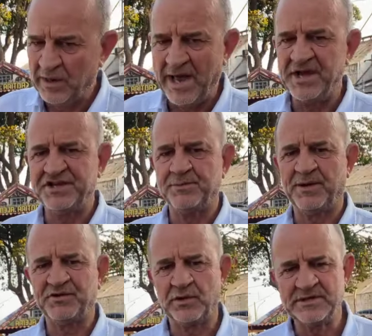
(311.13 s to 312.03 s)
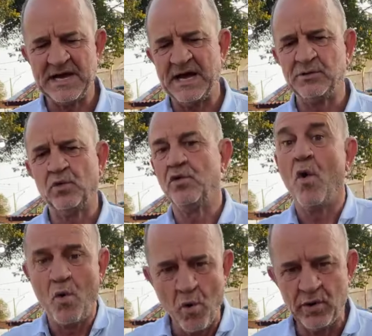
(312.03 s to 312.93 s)
o leite
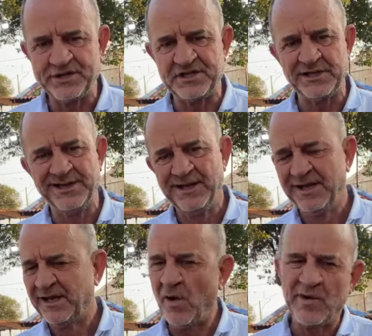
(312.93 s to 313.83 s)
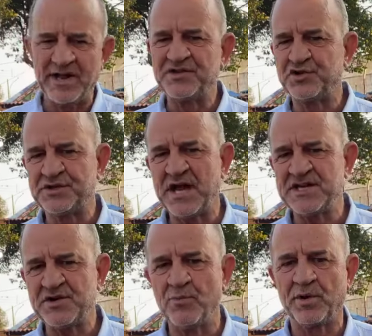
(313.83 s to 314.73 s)
pasteurizado, o iogurte, que é um grande
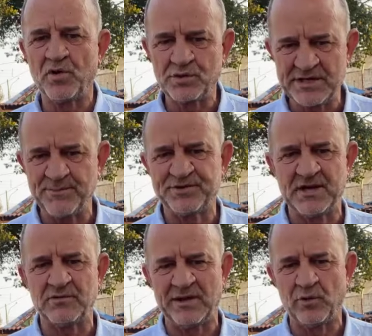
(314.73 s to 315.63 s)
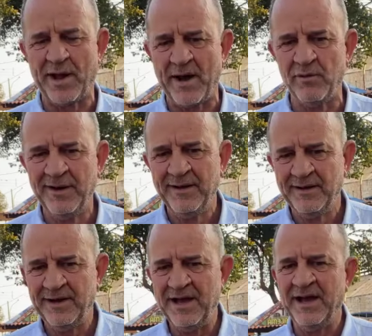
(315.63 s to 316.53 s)
sucesso, é um produto 100% natural,
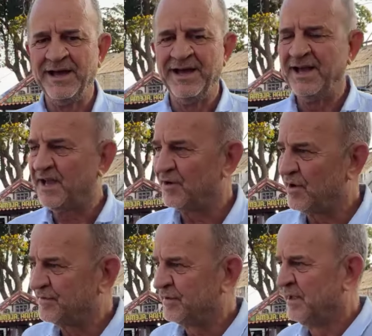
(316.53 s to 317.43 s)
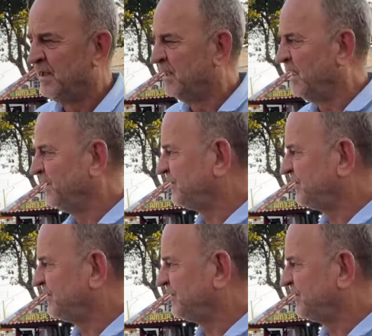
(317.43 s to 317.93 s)
né? E que nós